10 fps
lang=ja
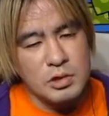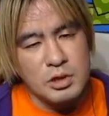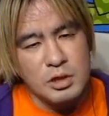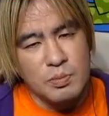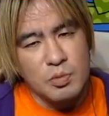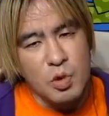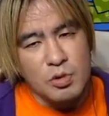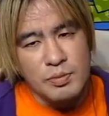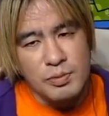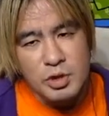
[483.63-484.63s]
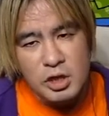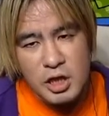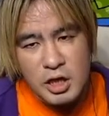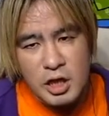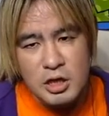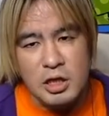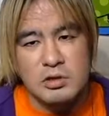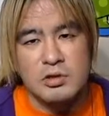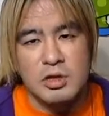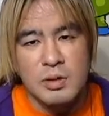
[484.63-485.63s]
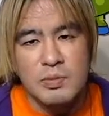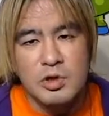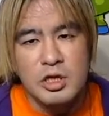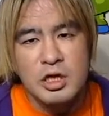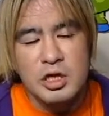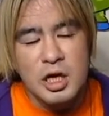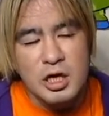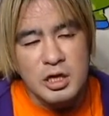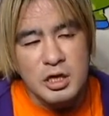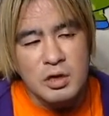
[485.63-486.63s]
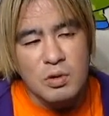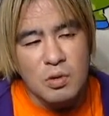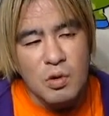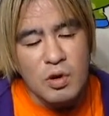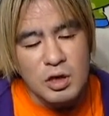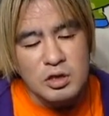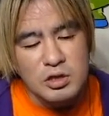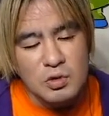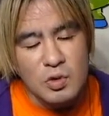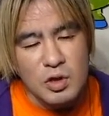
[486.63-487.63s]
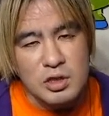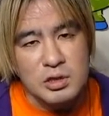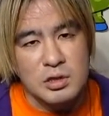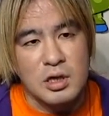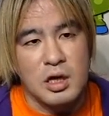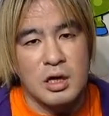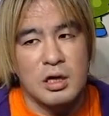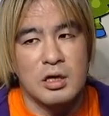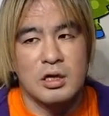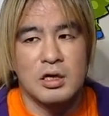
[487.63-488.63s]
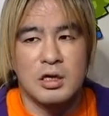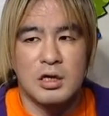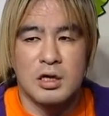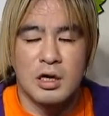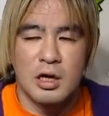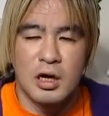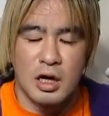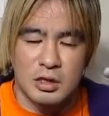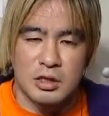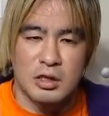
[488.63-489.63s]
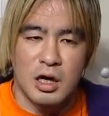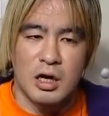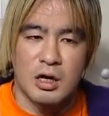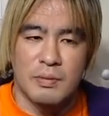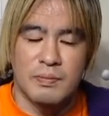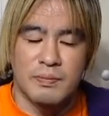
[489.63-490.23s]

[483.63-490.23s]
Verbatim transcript: もう無理やりだったんですよね。無理やりこう SOS から勝った